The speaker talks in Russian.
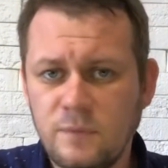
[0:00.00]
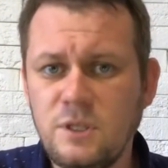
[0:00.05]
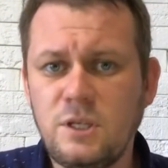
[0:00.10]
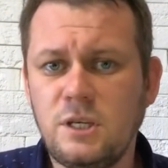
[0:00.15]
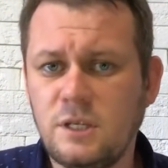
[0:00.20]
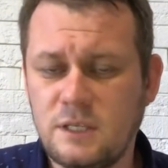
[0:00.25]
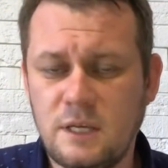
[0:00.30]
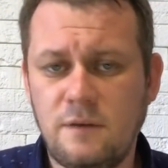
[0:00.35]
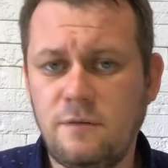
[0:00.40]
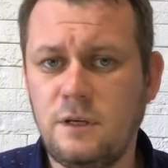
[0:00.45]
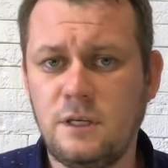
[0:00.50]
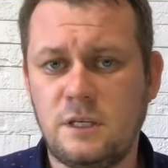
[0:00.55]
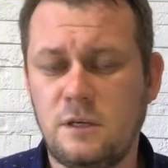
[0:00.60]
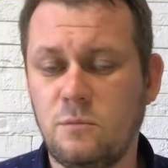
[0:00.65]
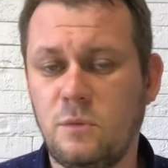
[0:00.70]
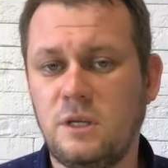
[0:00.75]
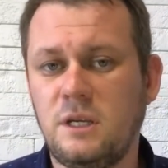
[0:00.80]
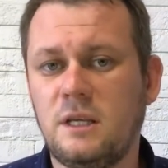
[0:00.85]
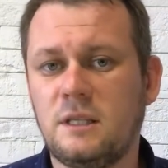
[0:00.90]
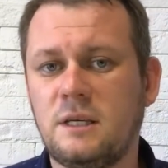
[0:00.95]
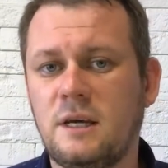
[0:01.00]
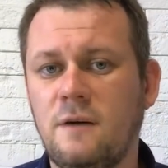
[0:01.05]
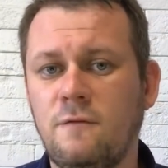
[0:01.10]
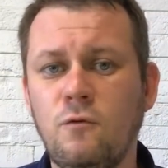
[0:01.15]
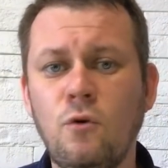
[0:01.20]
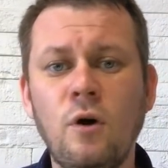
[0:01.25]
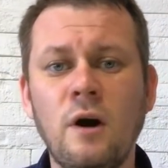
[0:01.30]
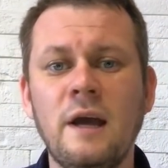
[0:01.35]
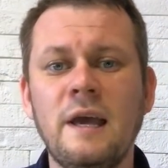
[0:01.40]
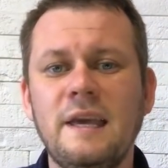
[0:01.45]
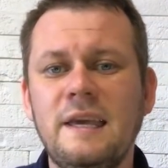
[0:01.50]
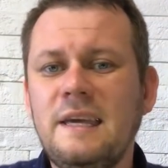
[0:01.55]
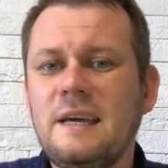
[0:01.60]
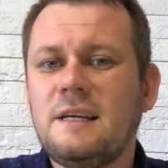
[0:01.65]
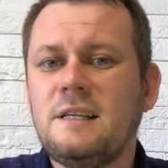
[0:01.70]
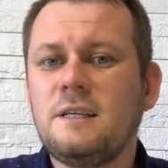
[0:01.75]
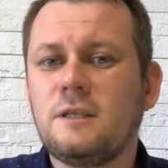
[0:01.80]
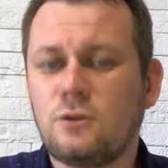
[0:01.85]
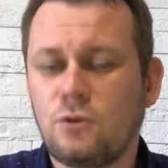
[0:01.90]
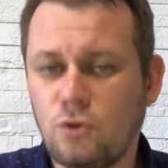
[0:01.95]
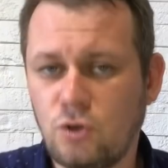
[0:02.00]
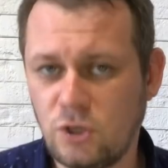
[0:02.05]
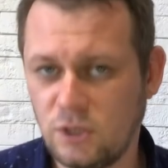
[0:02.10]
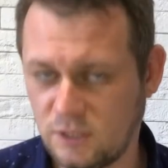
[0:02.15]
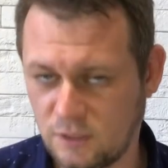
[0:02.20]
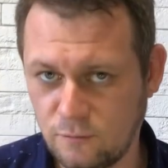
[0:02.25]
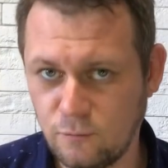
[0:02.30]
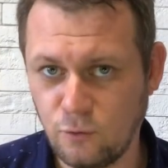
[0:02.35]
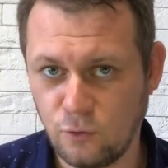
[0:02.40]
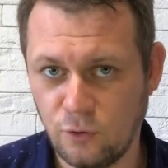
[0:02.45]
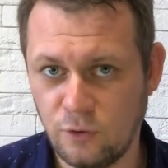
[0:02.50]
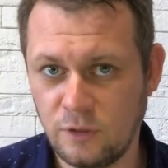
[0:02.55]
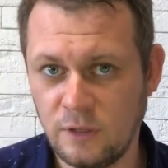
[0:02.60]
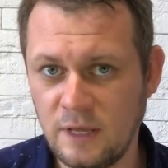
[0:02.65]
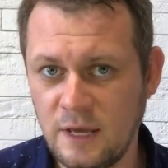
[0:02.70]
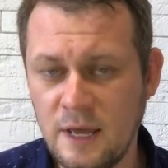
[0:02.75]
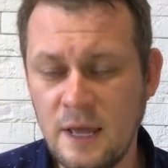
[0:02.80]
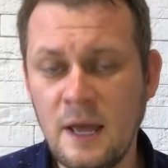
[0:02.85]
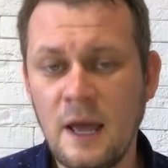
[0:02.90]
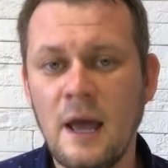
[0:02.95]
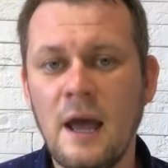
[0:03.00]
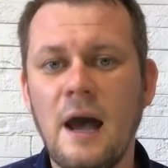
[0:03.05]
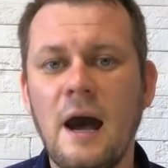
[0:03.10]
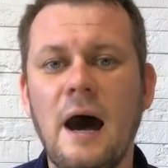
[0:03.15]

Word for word: независимо ни от кого, их не существует. Да?